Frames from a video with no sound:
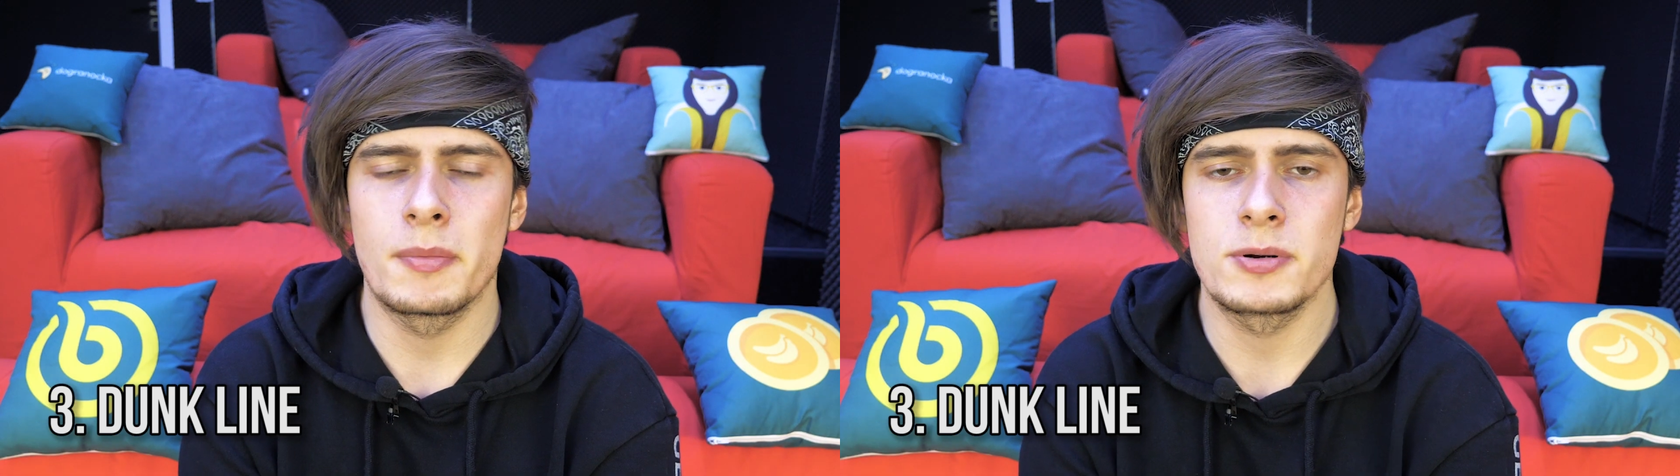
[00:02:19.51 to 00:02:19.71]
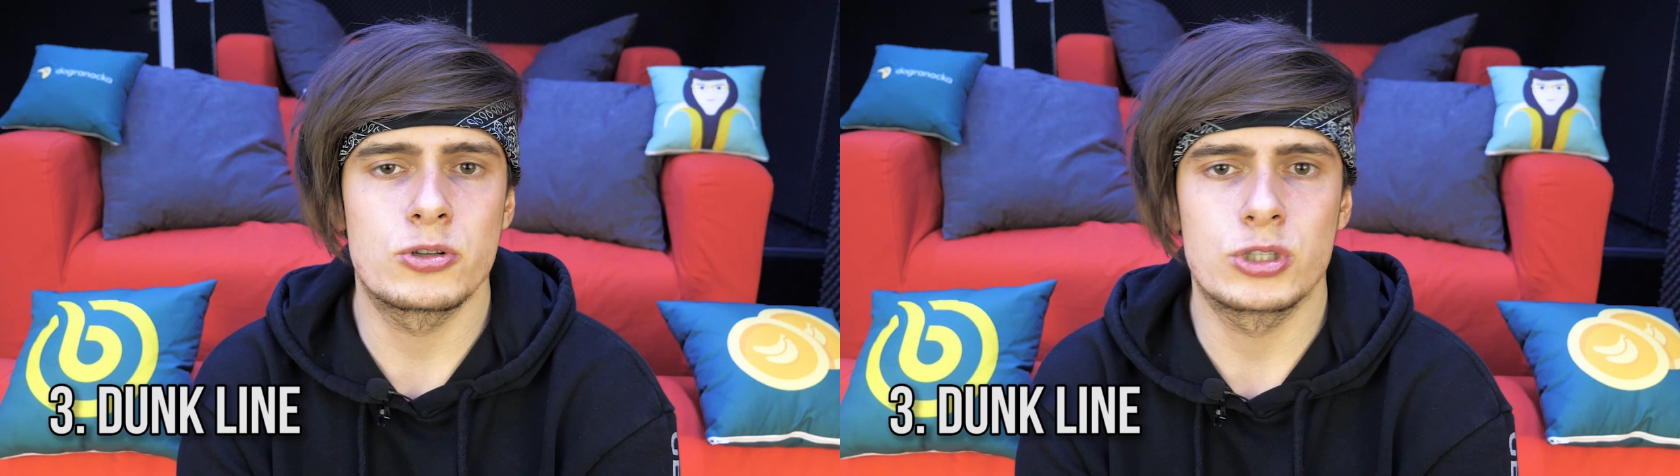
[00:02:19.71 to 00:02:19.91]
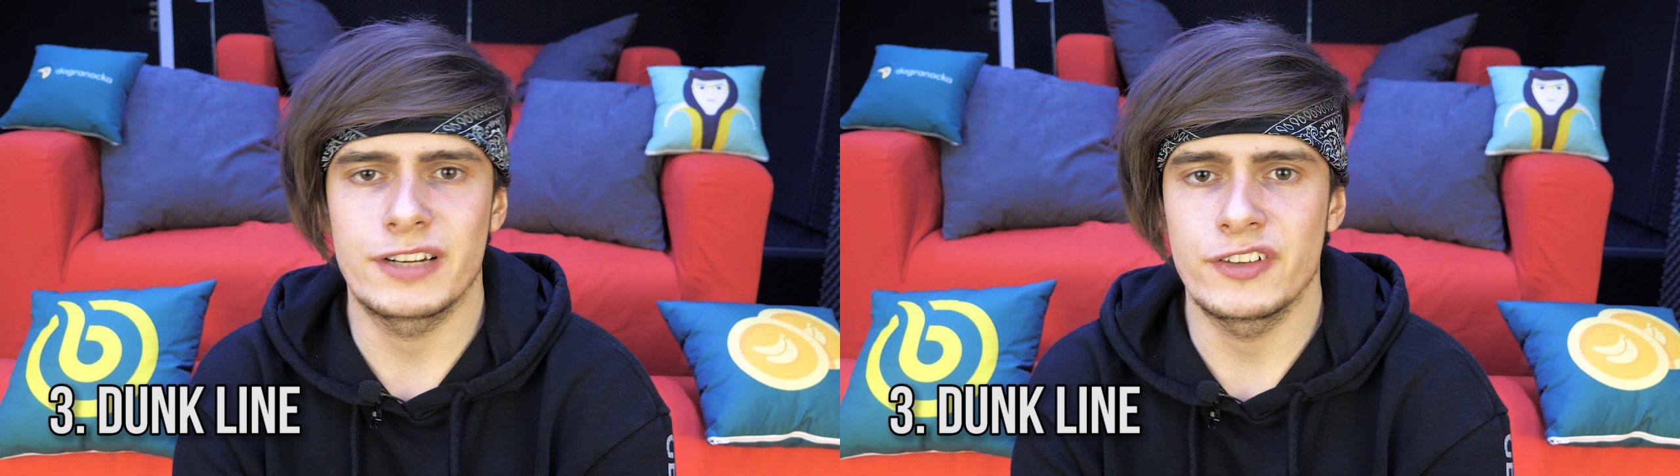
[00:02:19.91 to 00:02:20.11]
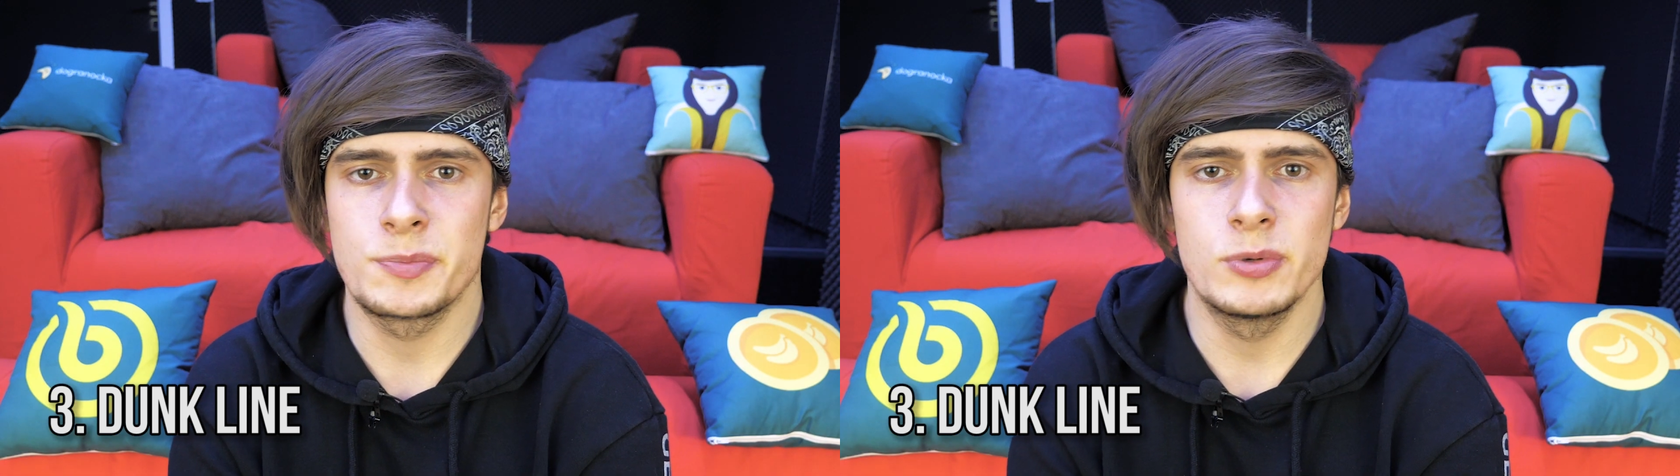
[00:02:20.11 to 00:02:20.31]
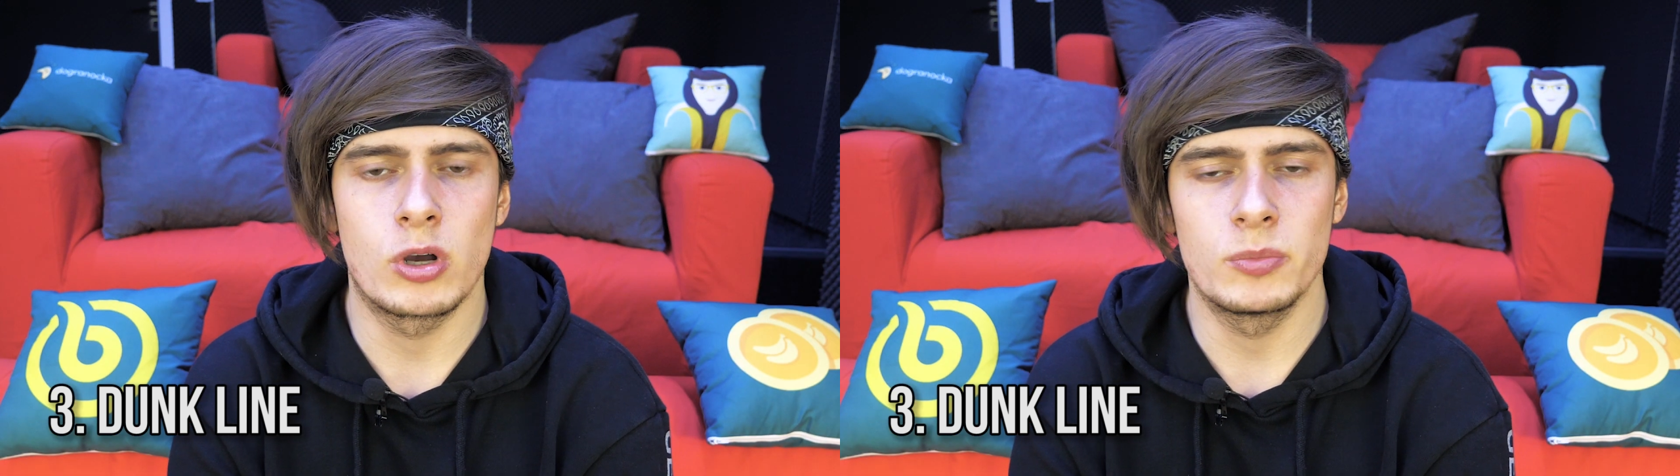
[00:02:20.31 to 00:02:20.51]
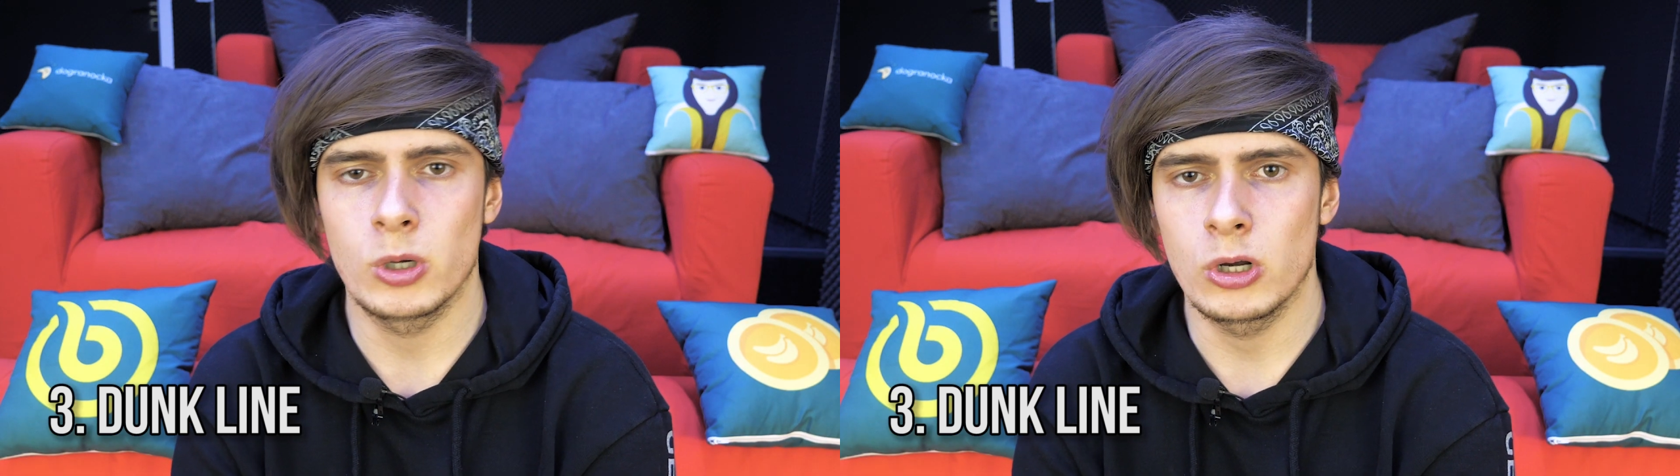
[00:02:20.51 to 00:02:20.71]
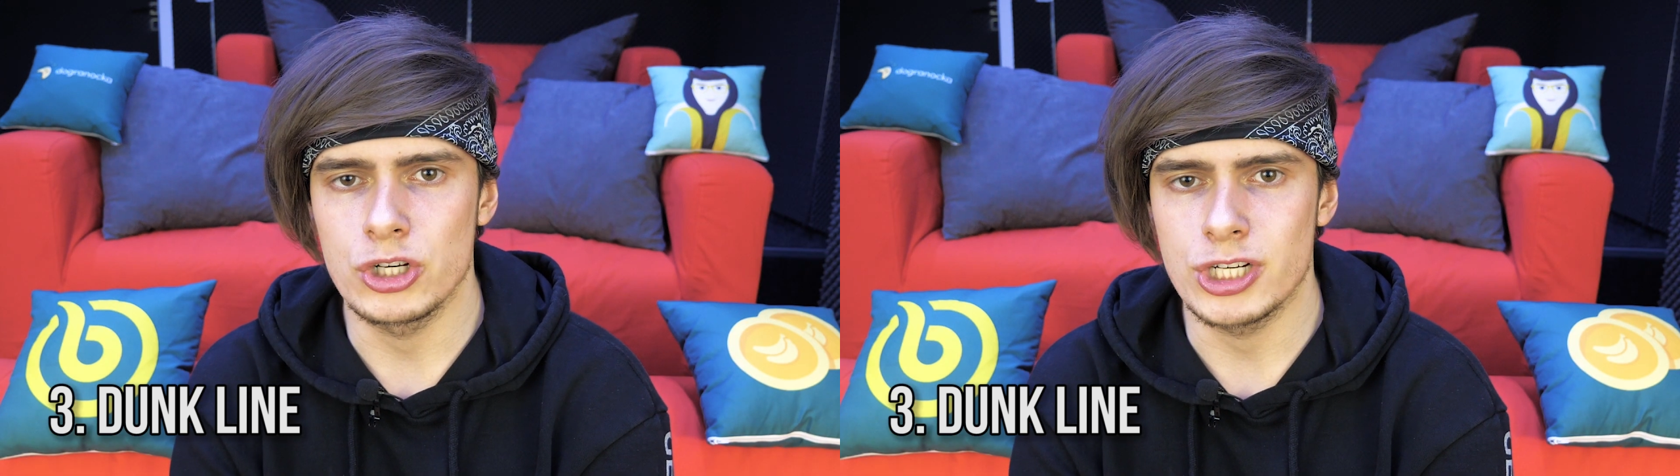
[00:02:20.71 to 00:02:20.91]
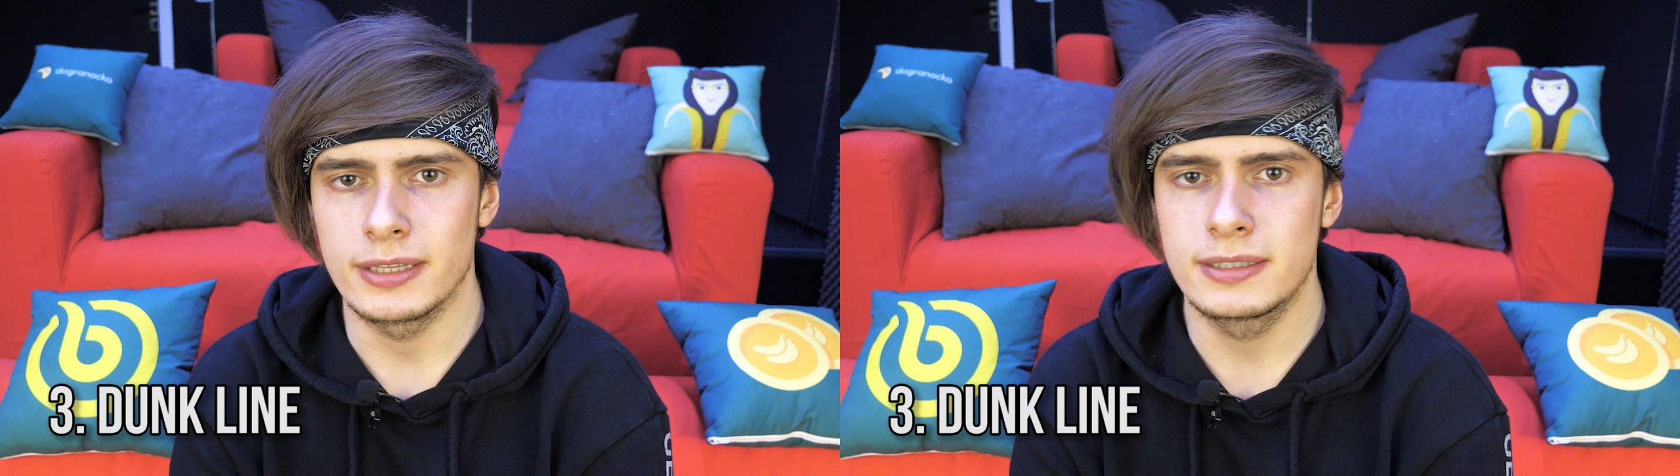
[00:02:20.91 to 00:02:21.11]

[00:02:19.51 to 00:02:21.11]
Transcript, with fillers: po prostu trafiać piłką do kosza,